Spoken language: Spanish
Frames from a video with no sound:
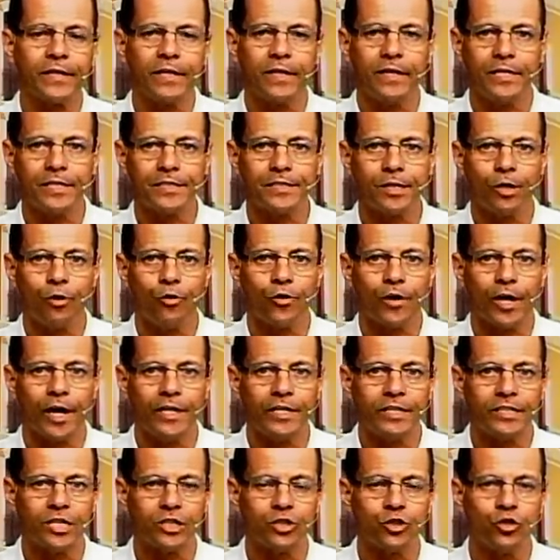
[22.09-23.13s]
de esa
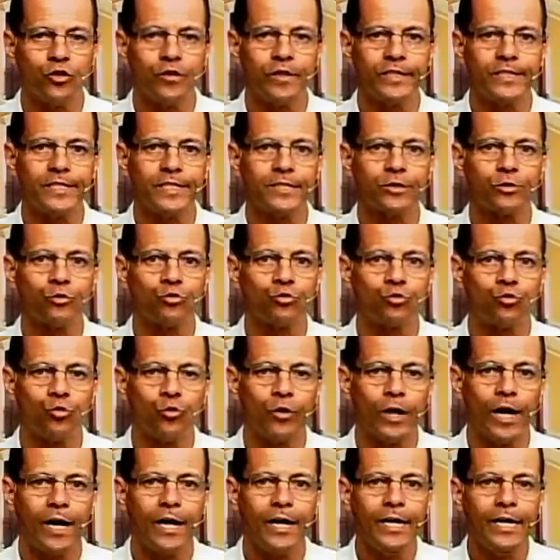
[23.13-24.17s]
organización, de esa
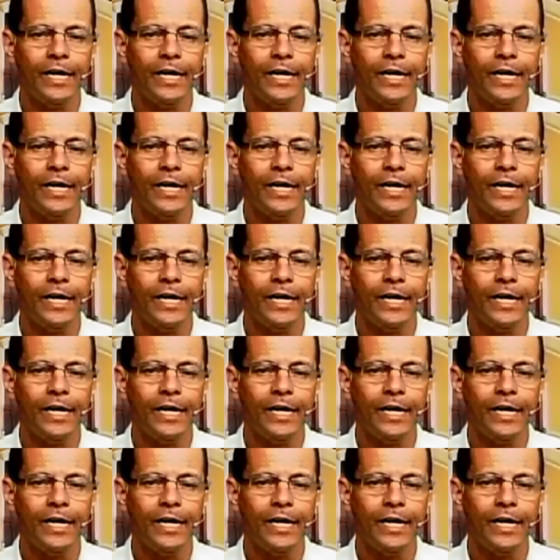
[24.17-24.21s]
estructura,